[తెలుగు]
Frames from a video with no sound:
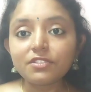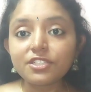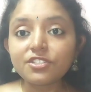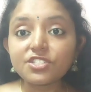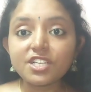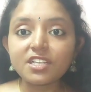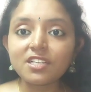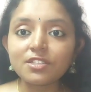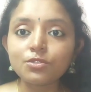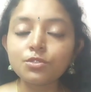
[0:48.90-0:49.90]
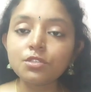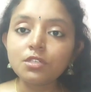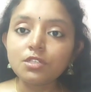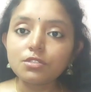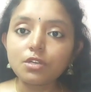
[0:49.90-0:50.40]
వీడియో చేయలేదు
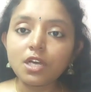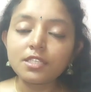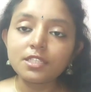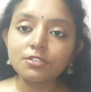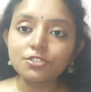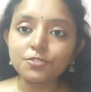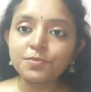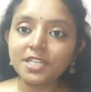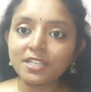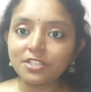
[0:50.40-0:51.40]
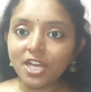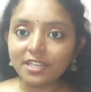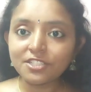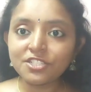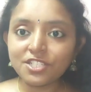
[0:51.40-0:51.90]
సో అది కొంచెం మీరు అందరూ
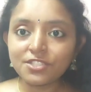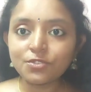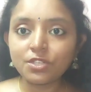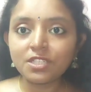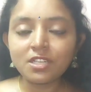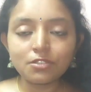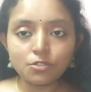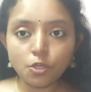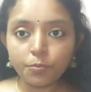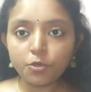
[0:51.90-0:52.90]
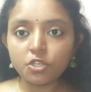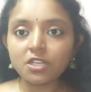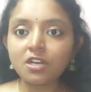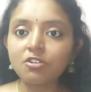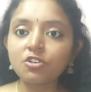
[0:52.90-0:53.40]
అర్థం చేసుకొని నాకు
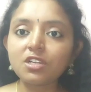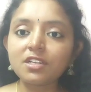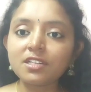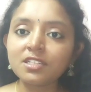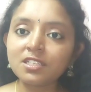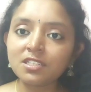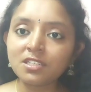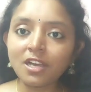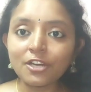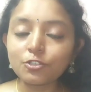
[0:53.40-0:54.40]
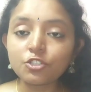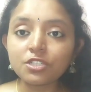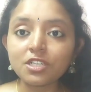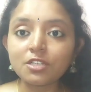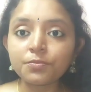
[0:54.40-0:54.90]
సపోర్ట్గా ఉంటారని
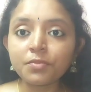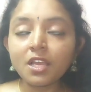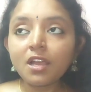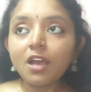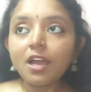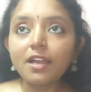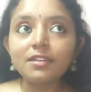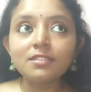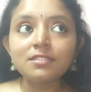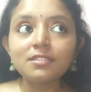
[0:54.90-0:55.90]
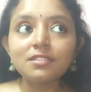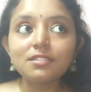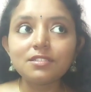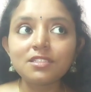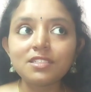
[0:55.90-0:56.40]
అనుకుంటున్నాను అండ్
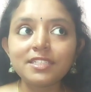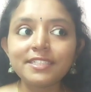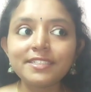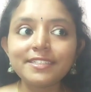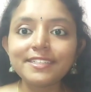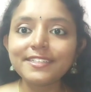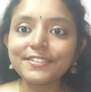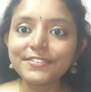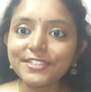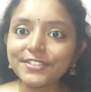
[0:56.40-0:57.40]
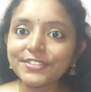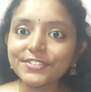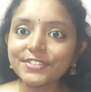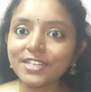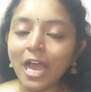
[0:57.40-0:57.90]
ఇదేంటంటే
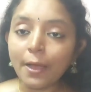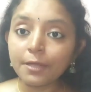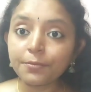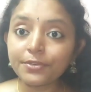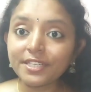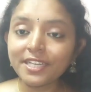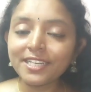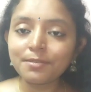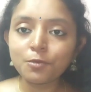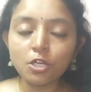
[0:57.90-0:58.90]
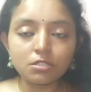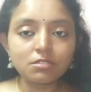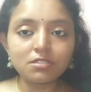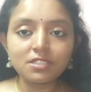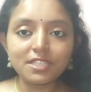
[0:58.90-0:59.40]
వీడియోస్ ఆగిపోయాయేమో
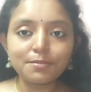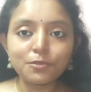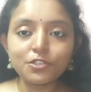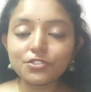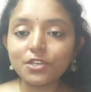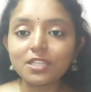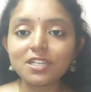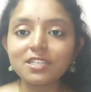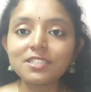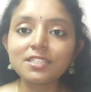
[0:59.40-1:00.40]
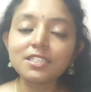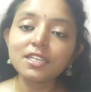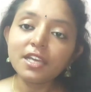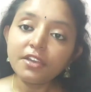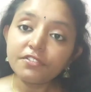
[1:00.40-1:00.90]
అనుకుంటున్నారేమో సో అది లేదండి
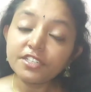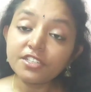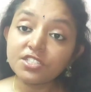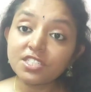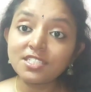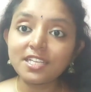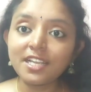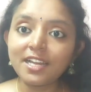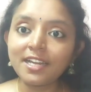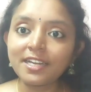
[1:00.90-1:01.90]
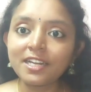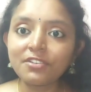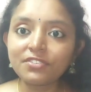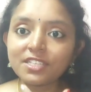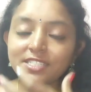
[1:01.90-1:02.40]
వీడియోస్ నేను చేయాలంటే
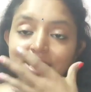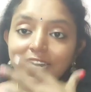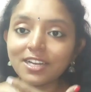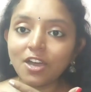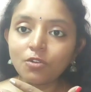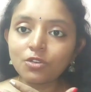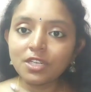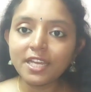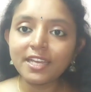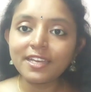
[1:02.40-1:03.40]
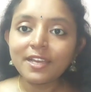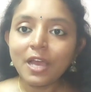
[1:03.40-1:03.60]
నా ఫేస్ డల్గా ఉంటే